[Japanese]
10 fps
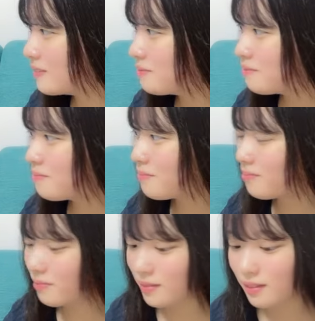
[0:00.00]
違うブ
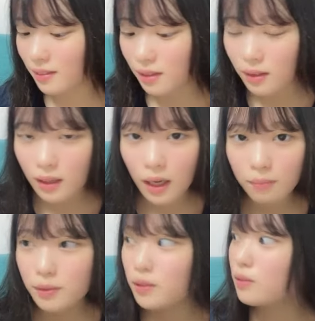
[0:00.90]
ルドック
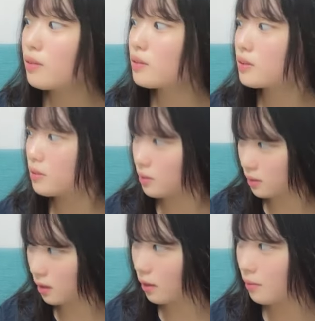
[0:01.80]
あ
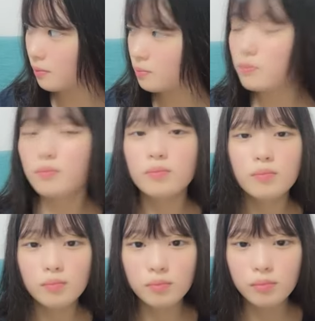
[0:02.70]
ブルドックソースか
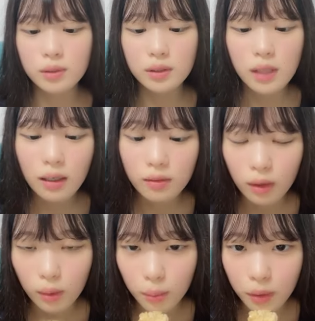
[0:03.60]
ブルダック
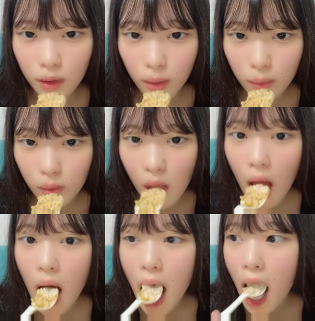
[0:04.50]
かと思うちなみにい
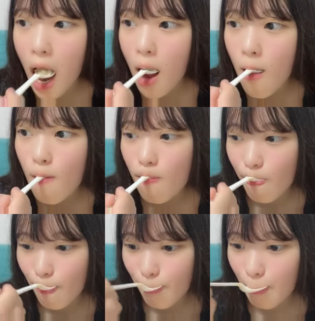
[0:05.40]
ちごが使ってるソース
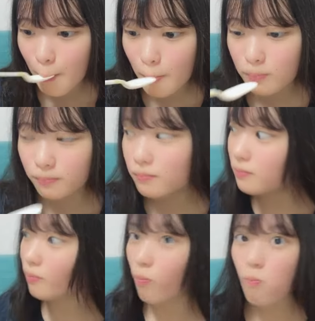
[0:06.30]
もこれ
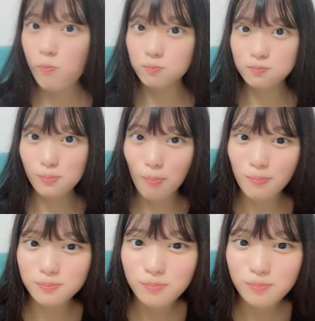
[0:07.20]
ねうん